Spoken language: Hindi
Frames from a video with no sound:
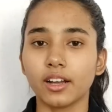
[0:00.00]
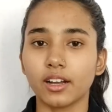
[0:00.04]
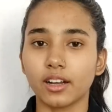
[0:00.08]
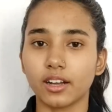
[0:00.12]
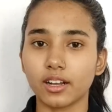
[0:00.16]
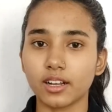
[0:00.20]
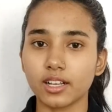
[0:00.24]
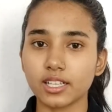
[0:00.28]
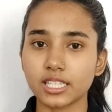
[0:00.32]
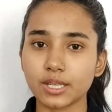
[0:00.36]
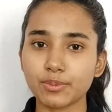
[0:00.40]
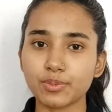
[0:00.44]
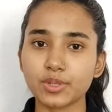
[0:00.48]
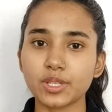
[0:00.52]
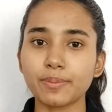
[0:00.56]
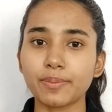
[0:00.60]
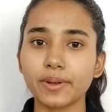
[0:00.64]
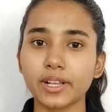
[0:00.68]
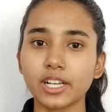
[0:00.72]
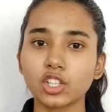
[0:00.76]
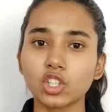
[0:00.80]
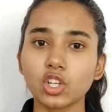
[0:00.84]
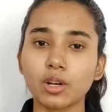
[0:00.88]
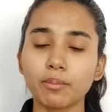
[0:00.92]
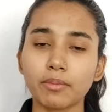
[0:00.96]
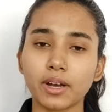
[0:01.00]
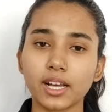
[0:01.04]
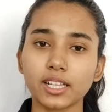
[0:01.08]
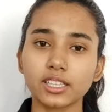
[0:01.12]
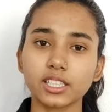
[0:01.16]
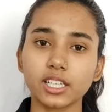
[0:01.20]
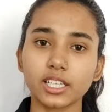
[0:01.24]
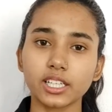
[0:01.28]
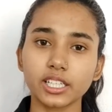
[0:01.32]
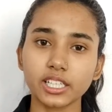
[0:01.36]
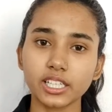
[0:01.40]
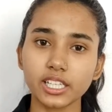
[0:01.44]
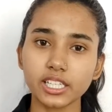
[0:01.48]
आ, सबसे पहले तो हम बात
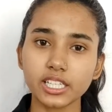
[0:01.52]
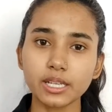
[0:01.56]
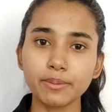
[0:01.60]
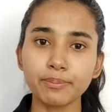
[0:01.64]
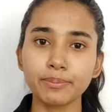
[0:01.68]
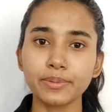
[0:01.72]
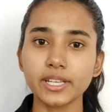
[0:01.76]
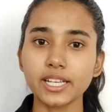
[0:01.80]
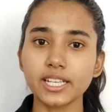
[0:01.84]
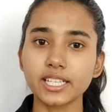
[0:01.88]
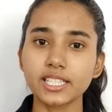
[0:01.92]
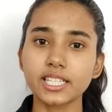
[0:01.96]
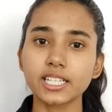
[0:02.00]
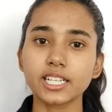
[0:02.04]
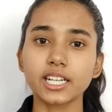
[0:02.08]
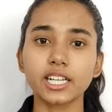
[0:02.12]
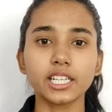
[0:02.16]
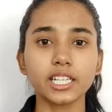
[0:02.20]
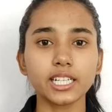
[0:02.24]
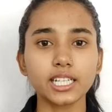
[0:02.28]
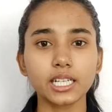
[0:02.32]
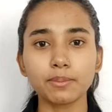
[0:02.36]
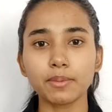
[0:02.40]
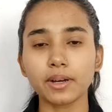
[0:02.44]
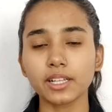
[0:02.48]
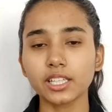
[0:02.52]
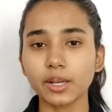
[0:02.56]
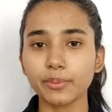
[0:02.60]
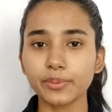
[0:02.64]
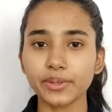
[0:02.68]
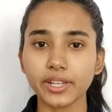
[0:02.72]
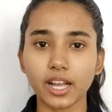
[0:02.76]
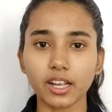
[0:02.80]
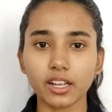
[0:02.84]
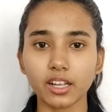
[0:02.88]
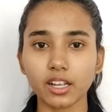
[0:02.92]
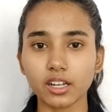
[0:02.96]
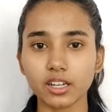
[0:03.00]
करेंगे कि बीएससी करने के बाद आप
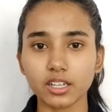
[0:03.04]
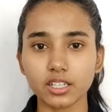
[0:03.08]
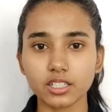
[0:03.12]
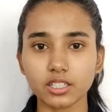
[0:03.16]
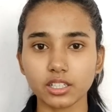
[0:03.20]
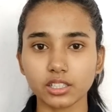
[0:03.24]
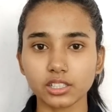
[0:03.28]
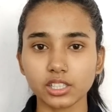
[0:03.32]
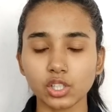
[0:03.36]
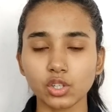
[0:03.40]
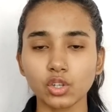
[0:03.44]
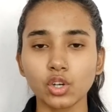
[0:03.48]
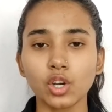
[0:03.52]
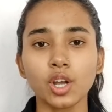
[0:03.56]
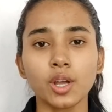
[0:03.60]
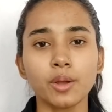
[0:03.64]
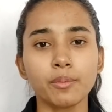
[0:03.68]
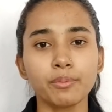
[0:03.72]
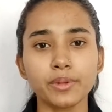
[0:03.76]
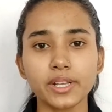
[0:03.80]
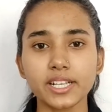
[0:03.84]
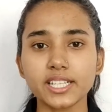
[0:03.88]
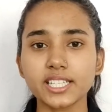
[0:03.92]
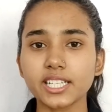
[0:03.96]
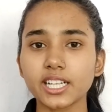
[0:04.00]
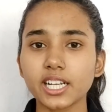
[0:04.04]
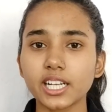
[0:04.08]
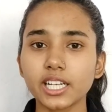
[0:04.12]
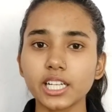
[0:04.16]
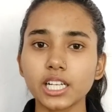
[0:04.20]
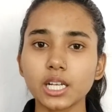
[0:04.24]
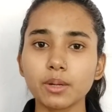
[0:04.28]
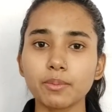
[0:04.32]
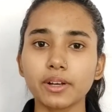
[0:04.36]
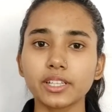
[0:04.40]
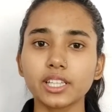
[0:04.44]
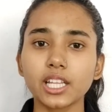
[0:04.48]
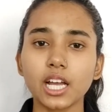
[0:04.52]
क्या क्या कर सकते हो बीएससी करने
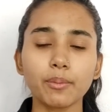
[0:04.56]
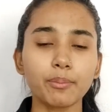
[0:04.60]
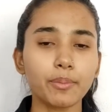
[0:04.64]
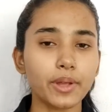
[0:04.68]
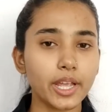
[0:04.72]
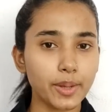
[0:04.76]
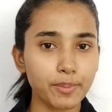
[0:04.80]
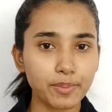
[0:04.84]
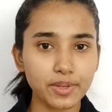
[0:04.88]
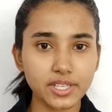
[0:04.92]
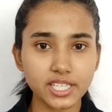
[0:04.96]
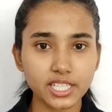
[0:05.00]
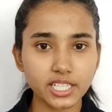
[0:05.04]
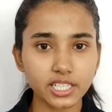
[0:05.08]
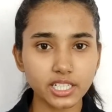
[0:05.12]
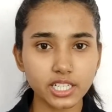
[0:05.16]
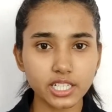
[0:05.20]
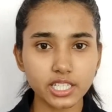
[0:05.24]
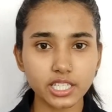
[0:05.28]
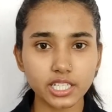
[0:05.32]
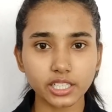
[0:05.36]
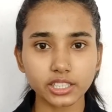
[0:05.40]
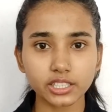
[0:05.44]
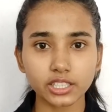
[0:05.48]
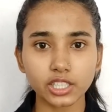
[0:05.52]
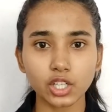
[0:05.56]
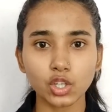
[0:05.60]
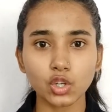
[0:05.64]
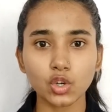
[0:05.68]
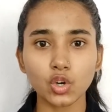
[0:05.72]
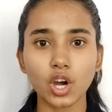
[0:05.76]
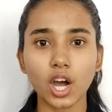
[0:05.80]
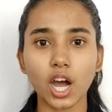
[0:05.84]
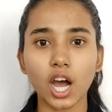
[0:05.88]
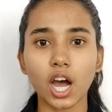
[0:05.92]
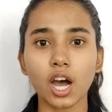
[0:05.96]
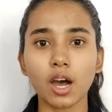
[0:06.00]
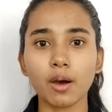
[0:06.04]
के बाद आप एमएससी कर सकते हो
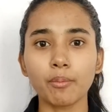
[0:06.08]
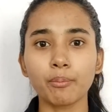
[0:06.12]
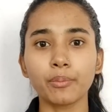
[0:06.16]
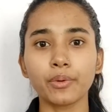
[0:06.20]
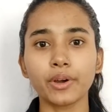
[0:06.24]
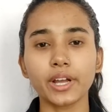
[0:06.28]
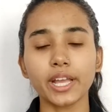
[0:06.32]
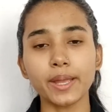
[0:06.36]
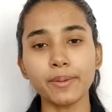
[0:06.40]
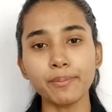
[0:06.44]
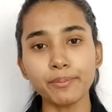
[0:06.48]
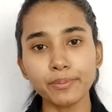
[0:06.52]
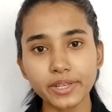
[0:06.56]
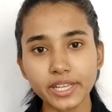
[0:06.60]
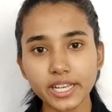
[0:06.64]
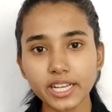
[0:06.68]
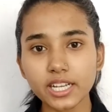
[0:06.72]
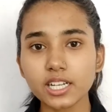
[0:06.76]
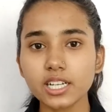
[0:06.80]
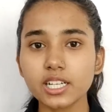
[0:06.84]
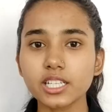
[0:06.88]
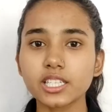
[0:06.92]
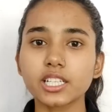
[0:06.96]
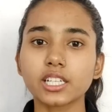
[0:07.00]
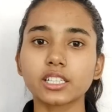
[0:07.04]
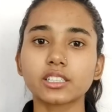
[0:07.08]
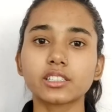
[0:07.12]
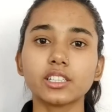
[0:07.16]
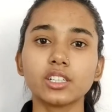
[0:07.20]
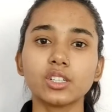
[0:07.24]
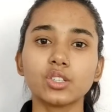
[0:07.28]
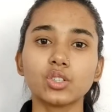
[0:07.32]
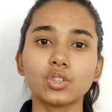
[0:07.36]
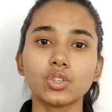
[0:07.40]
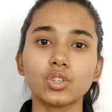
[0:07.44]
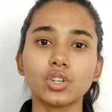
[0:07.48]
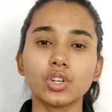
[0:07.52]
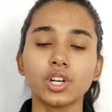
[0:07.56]
आप एमबीए कर सकते
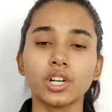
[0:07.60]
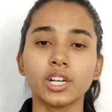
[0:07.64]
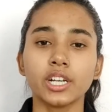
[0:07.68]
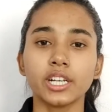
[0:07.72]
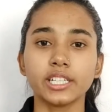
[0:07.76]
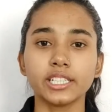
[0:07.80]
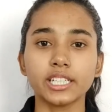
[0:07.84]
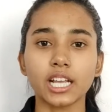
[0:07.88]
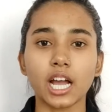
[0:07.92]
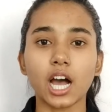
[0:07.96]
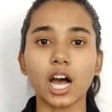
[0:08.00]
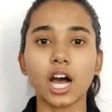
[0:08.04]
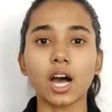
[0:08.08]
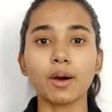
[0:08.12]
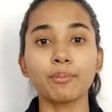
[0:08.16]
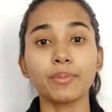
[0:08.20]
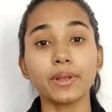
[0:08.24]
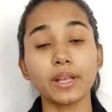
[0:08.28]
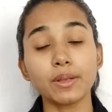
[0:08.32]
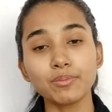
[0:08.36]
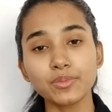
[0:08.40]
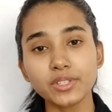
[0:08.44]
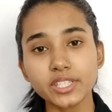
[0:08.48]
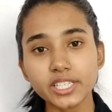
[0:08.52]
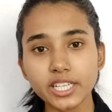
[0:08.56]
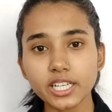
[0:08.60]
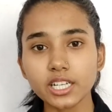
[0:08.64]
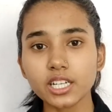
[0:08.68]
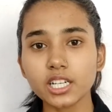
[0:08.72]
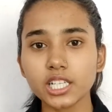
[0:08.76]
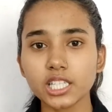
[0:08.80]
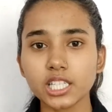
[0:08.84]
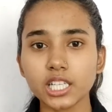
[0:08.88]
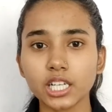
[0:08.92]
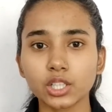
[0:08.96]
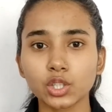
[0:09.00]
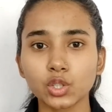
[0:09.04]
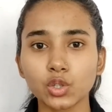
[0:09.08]
हो या आप एमसीए कर
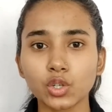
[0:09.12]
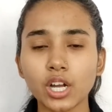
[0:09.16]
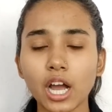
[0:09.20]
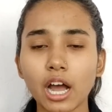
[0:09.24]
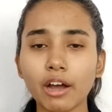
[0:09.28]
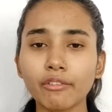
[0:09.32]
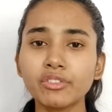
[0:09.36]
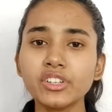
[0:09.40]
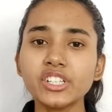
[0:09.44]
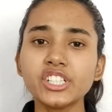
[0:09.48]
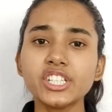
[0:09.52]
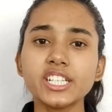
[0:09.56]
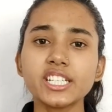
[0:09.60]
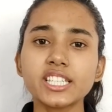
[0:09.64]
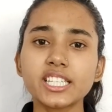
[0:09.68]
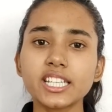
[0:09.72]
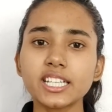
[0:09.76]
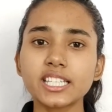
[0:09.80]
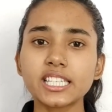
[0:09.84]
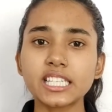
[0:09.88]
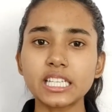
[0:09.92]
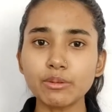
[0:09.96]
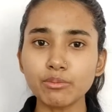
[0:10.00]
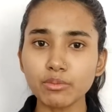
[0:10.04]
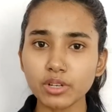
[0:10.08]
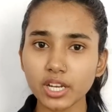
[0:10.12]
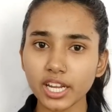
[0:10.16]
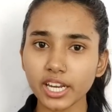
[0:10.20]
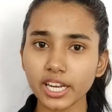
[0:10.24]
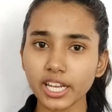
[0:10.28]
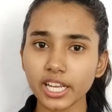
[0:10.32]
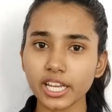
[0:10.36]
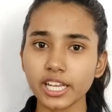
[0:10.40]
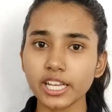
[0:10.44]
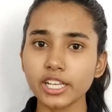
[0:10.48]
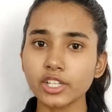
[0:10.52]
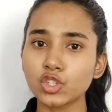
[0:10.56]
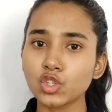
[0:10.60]
सकते हो काफ़ी चीज़ें सिमिलर
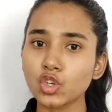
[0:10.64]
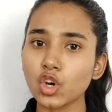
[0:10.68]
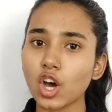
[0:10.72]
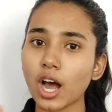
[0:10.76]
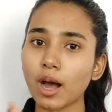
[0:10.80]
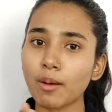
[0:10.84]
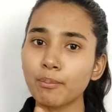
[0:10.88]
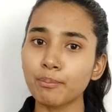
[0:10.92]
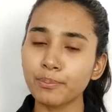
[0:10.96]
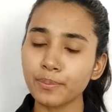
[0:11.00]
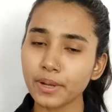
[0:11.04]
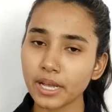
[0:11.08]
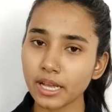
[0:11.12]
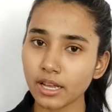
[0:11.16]
है जो आप